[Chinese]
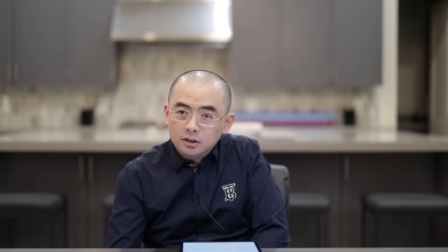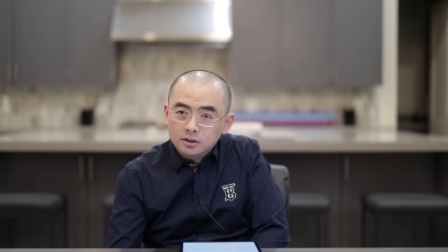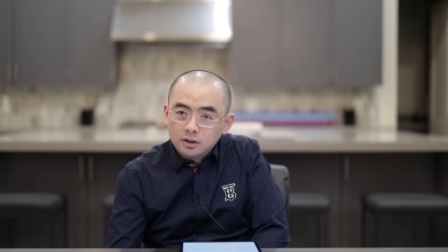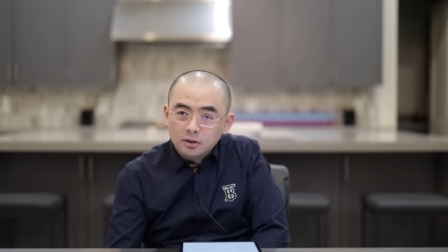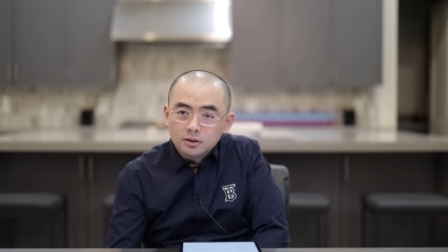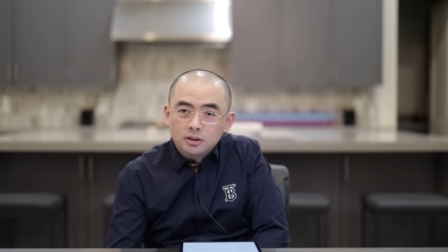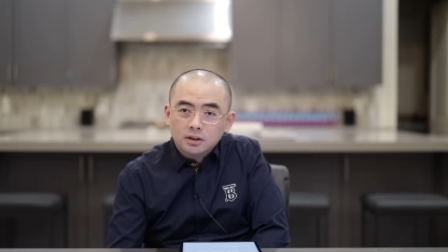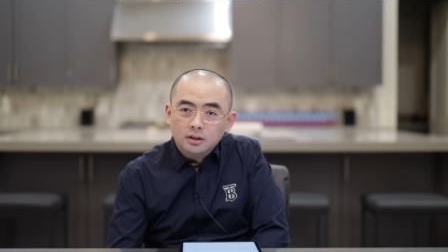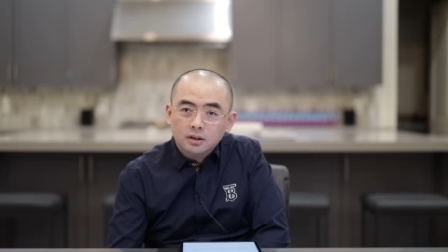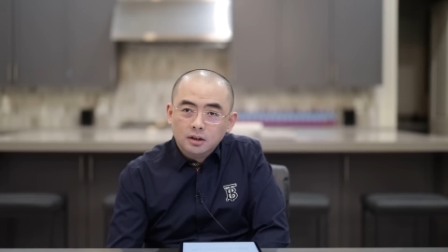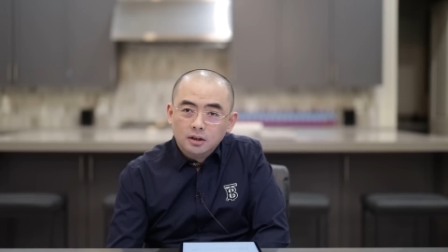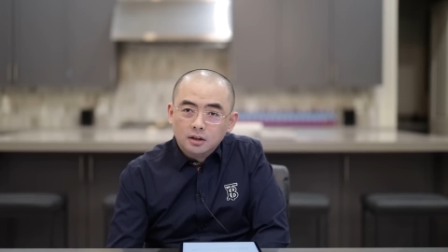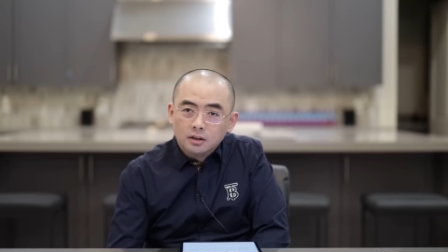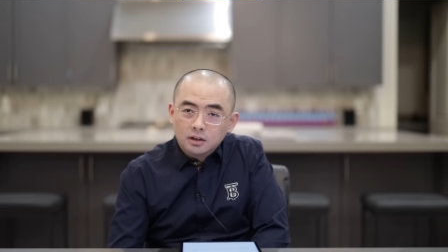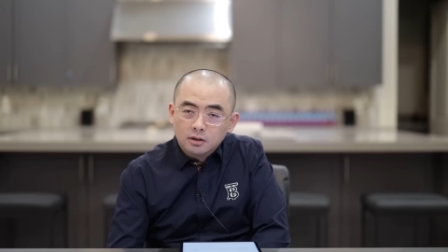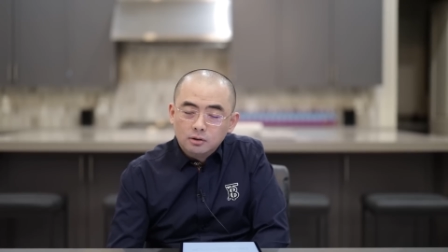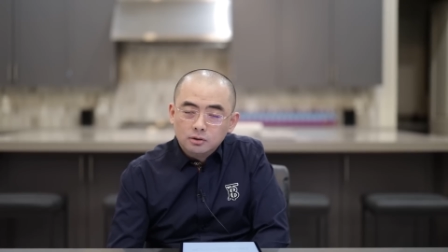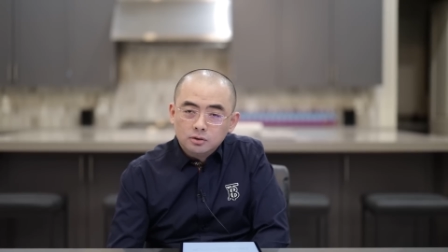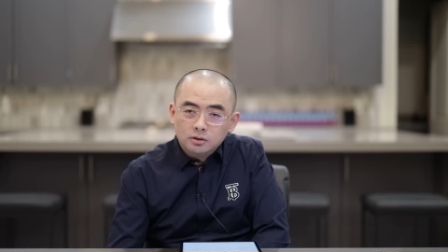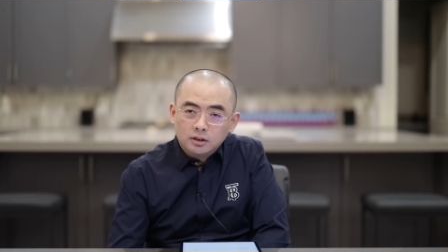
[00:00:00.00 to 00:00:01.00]
消息，
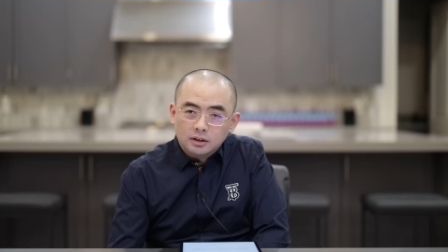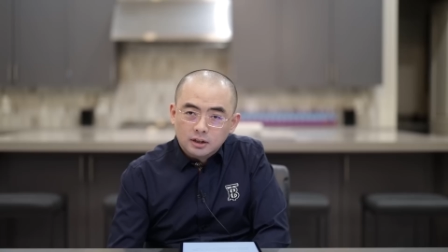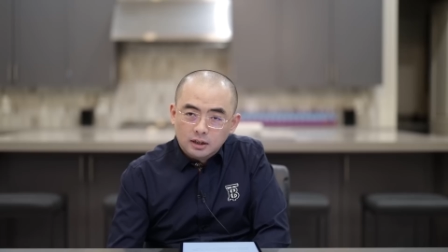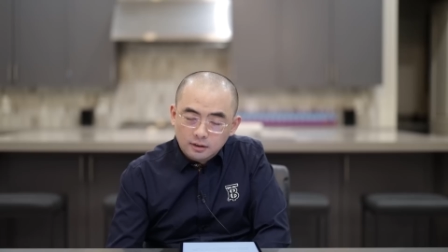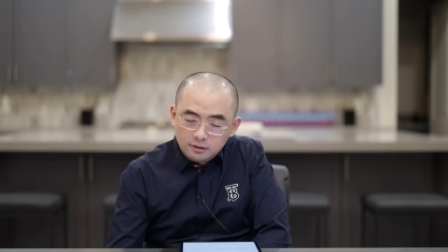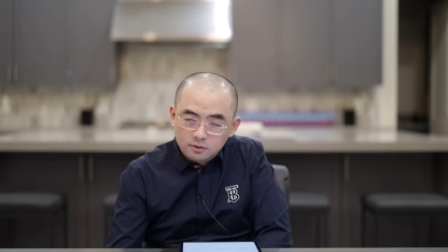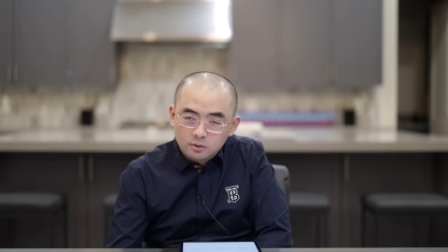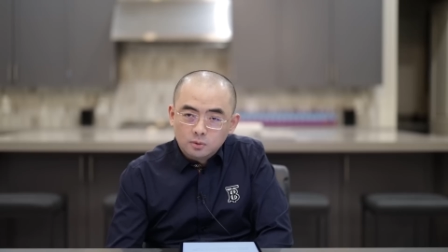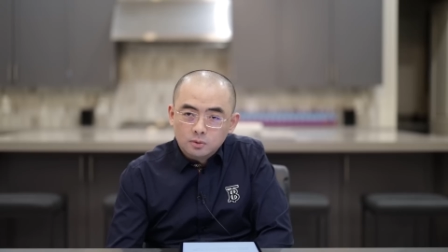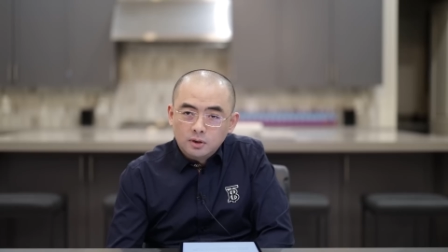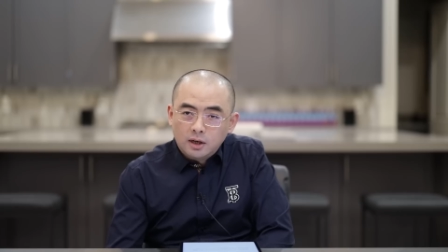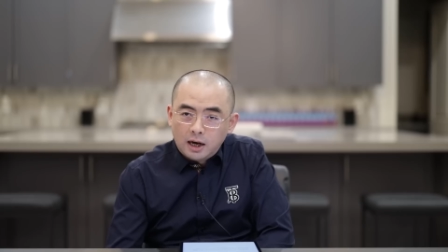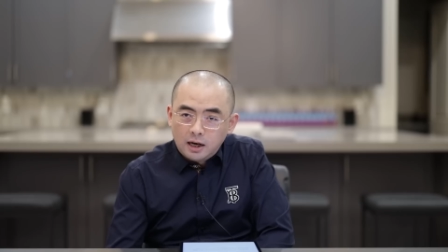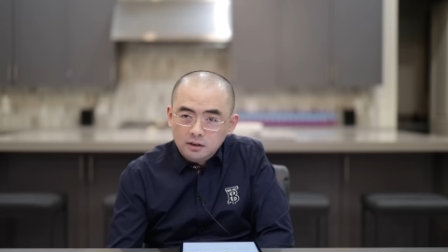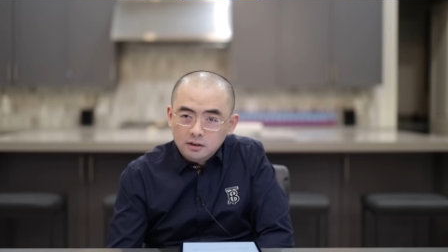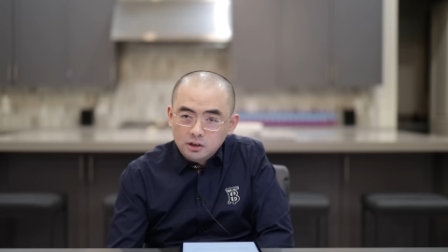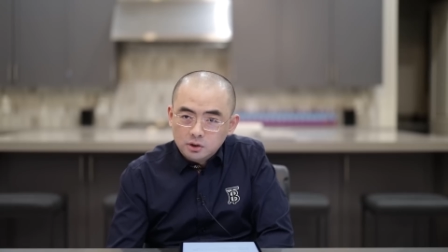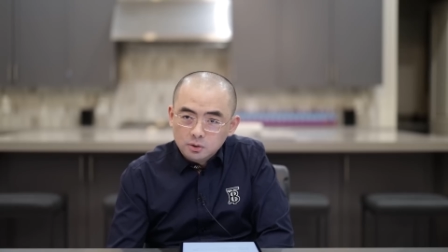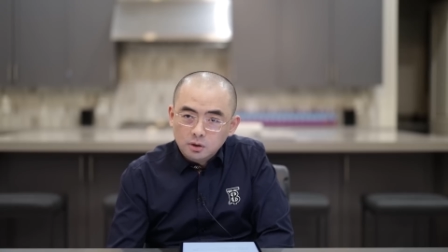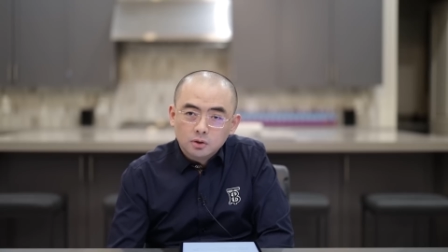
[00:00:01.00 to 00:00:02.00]
跟我说呢，看来死东哥还
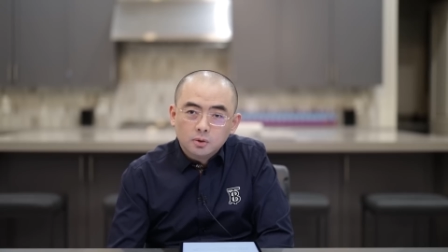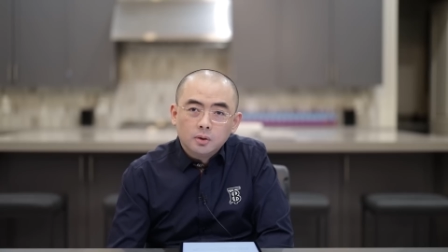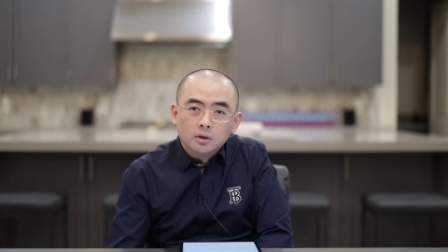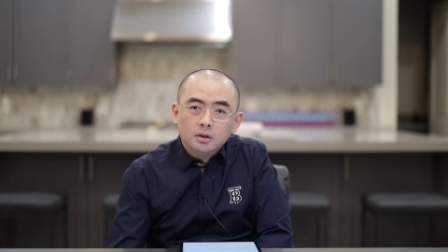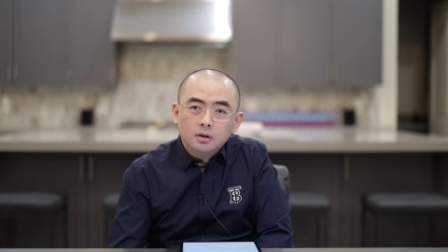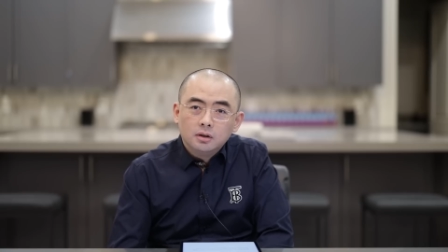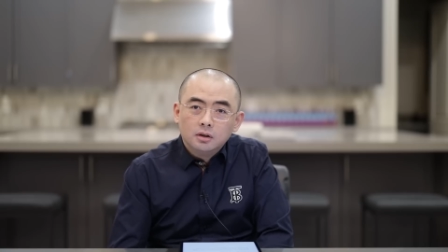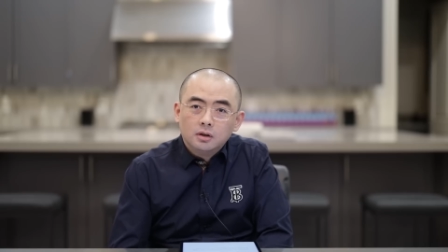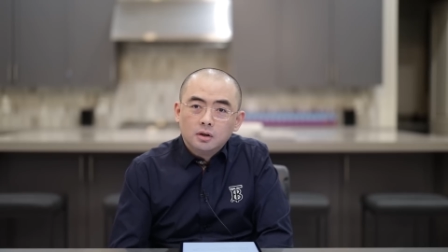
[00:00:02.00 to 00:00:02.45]
是你说的对，